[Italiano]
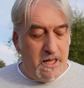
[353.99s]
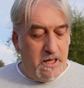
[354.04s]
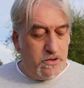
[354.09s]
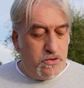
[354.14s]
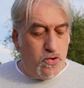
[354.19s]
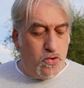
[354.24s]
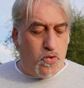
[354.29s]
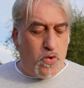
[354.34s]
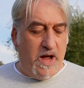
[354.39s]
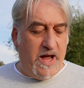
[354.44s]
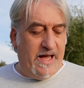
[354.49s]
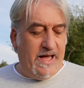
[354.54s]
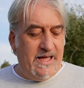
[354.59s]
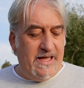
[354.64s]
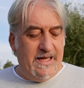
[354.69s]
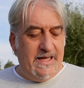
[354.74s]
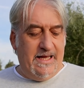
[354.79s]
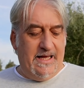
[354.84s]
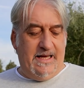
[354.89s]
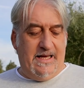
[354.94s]
Dunque,
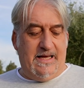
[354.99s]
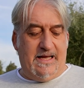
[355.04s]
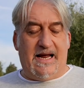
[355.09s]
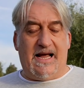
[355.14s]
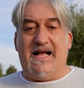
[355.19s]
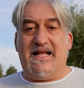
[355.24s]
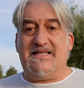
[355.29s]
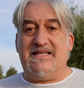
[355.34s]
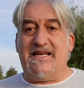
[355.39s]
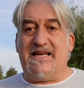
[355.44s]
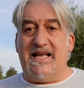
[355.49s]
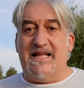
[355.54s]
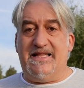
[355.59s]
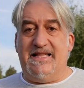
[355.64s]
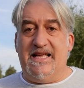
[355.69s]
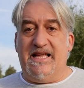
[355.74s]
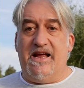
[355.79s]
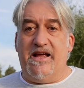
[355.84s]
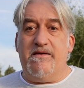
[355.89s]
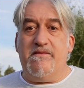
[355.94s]
ragazzi, che
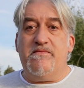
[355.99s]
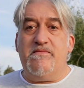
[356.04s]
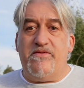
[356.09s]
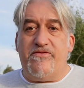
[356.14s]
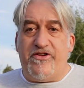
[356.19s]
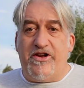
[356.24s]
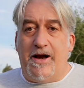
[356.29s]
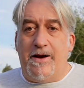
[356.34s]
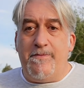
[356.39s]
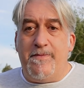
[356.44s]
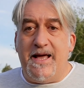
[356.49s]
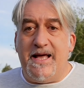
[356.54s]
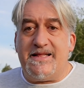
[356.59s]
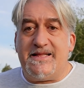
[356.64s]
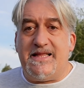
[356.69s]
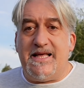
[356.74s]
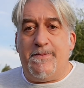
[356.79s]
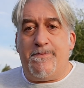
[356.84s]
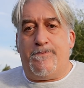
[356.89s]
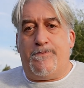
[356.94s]
dire,
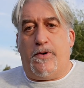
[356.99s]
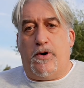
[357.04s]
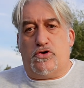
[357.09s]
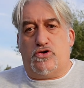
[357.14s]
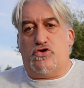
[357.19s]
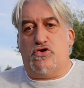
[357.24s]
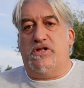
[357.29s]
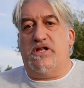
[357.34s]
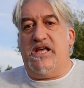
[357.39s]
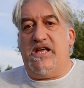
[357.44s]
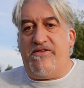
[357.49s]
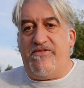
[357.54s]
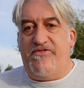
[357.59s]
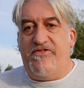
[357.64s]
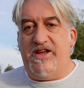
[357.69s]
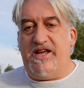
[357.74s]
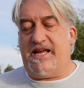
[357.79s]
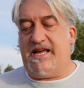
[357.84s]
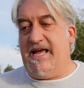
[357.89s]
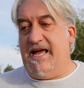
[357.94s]
finalmente posso
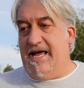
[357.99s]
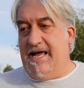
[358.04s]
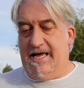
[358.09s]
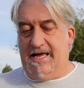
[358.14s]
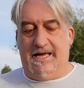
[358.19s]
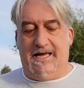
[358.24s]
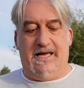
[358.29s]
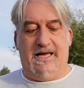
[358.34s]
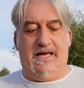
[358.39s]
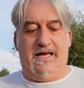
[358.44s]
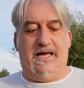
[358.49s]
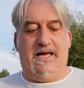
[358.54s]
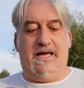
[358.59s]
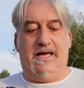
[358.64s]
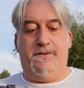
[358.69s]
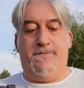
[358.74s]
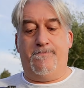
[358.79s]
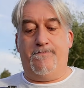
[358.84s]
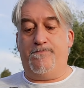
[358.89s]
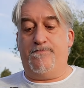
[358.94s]
dirvi che
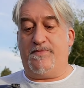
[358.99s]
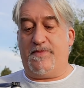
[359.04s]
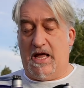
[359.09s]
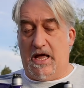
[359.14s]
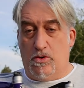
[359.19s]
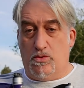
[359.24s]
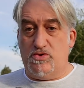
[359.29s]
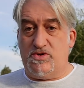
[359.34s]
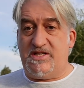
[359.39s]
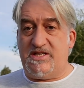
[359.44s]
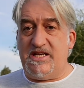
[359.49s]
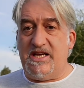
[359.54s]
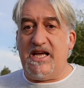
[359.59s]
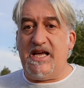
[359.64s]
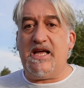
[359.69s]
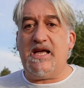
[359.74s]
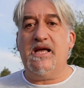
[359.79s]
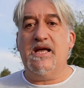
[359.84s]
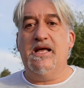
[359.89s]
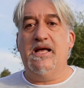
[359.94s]
ehm, è un
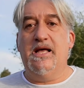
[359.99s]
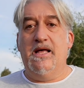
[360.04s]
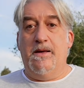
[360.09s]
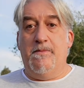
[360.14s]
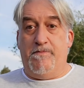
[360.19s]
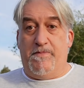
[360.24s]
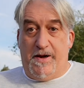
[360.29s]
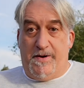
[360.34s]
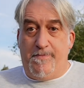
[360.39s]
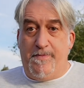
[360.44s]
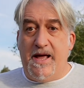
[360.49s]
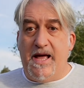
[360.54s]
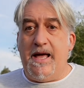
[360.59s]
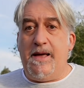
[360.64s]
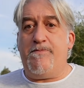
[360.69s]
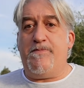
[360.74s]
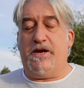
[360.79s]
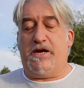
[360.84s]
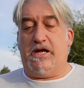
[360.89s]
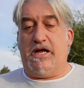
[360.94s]
sì per me
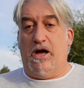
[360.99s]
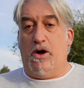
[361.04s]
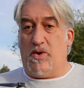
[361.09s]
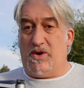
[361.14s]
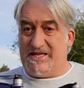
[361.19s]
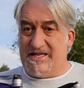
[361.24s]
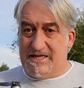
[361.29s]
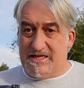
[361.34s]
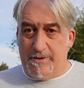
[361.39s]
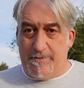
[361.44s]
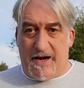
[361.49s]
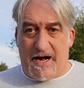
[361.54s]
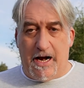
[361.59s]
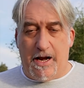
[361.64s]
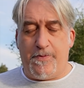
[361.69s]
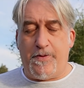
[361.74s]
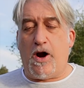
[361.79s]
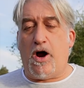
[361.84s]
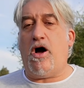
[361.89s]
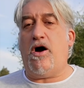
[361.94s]
perché è una settimana le
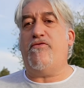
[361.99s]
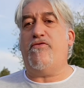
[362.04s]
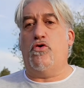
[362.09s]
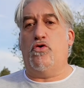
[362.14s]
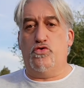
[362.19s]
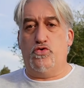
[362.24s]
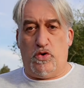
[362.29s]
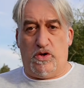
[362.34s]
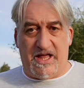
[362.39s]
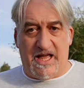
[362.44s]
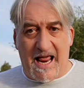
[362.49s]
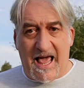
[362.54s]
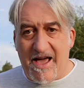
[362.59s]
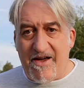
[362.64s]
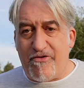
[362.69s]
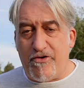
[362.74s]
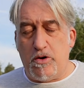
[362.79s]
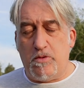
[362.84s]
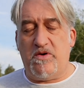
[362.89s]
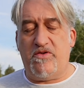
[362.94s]
provo con due
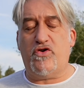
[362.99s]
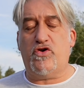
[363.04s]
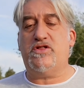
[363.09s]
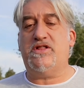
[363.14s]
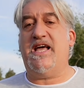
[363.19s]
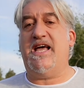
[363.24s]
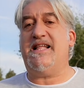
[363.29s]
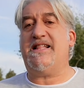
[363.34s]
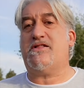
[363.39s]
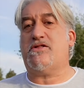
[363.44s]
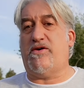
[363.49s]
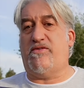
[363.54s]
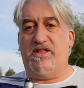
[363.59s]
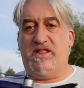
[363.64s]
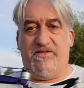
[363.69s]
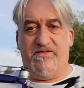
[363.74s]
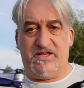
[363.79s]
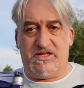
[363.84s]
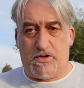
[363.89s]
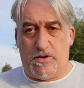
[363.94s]
telefoni come vi ho detto
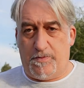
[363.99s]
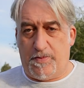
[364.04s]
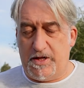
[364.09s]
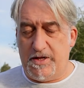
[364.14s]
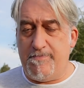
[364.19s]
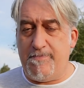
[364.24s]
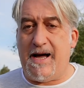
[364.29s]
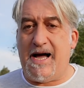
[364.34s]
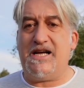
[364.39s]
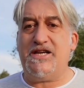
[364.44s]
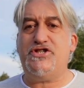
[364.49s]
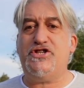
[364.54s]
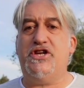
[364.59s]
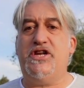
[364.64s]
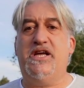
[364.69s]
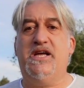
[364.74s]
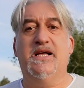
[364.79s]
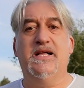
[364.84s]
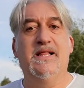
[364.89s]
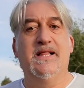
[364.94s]
avete visto un po' di
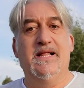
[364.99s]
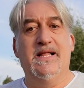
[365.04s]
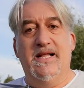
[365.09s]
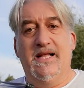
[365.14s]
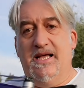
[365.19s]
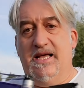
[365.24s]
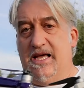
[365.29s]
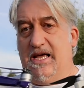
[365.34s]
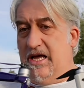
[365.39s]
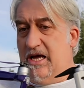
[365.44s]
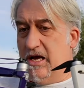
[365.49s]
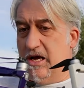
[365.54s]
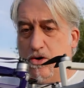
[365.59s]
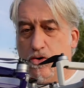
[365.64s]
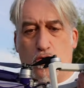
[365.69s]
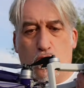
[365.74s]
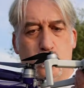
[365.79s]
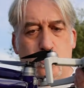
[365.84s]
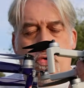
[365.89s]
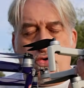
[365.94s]
immagini eh,
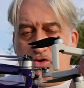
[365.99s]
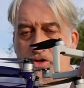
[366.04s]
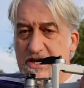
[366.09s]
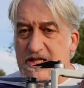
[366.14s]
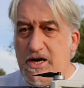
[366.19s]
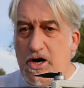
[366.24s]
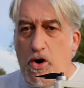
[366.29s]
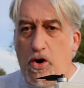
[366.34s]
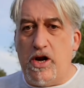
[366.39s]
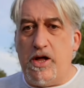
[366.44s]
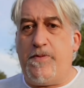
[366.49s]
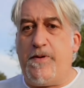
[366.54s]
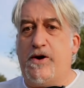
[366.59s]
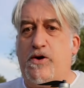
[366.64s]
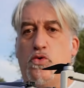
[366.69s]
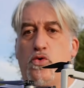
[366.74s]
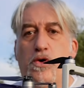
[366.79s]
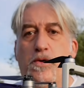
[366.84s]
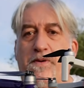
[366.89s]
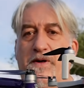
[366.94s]
con tutti i droni per
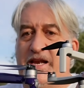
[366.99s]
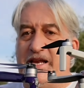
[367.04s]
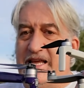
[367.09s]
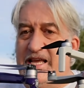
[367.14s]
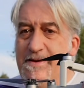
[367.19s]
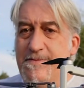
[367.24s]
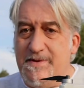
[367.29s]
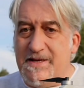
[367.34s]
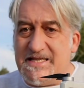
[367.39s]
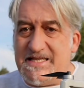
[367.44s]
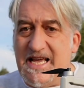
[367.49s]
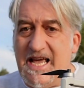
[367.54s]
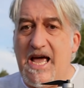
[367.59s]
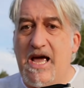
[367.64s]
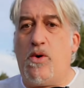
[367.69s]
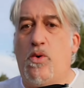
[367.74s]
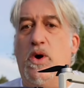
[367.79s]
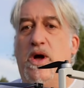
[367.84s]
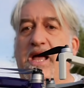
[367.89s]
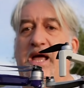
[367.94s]
cui per chi mi
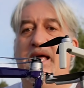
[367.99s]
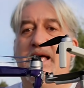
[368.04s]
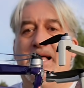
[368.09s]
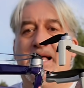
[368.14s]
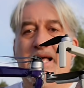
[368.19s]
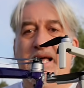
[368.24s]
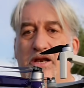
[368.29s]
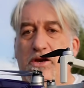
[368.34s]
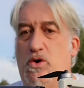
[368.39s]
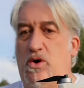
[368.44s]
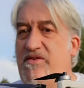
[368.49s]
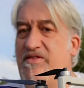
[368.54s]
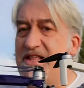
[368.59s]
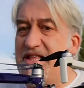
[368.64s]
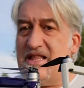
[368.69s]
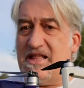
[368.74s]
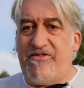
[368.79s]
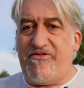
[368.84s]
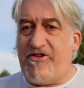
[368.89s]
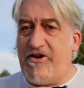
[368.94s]
segue non
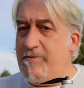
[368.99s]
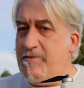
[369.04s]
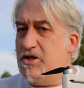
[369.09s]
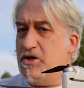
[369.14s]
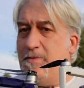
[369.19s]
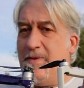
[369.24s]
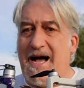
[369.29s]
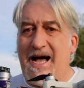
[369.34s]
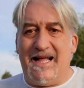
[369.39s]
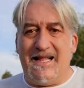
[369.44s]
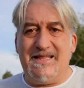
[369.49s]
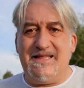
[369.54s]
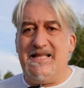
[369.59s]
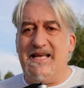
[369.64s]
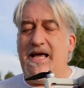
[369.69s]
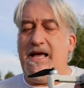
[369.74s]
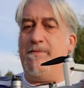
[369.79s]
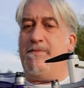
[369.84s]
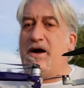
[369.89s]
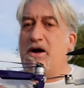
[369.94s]
avete da farmi
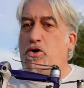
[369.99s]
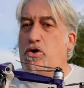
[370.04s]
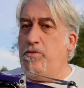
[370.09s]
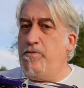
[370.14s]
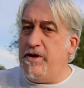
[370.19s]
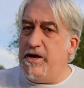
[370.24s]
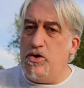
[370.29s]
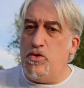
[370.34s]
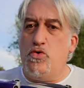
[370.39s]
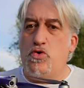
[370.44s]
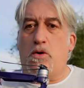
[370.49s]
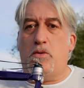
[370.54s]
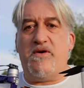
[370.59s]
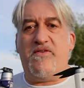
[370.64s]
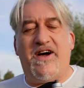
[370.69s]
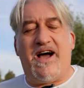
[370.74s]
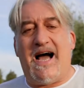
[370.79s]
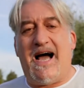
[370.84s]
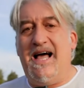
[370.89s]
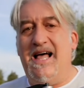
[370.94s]
domande ma col mini 1 mi
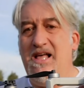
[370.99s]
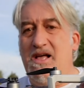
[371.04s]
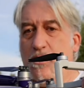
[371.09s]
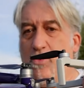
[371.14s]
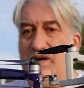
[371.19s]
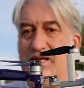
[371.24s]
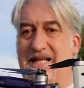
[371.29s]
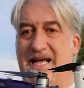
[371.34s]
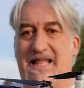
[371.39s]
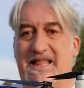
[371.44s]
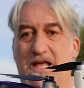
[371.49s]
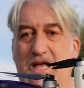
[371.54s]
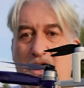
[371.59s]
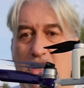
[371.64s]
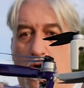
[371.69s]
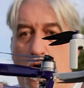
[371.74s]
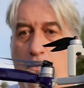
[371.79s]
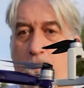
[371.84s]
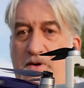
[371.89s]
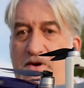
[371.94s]
va guardate
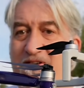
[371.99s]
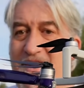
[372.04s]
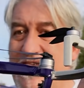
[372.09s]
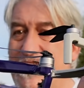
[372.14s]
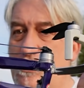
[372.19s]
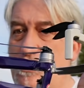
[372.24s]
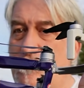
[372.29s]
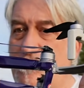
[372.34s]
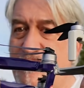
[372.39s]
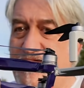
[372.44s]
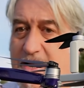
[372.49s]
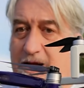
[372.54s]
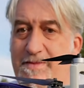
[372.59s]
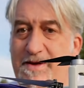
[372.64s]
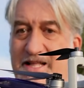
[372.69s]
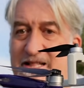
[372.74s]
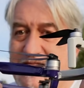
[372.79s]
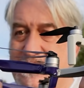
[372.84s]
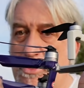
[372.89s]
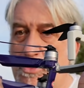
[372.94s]
ho provato
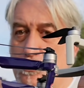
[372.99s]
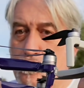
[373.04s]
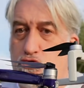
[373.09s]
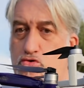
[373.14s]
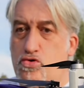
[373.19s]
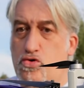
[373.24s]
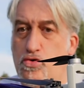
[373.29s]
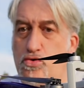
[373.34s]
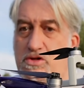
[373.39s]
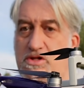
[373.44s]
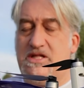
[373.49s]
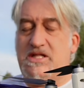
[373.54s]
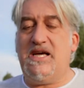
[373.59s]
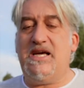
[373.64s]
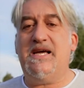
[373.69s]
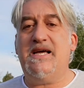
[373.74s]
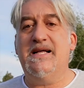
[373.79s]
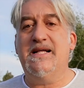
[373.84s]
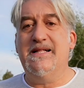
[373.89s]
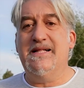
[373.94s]
veramente con tutti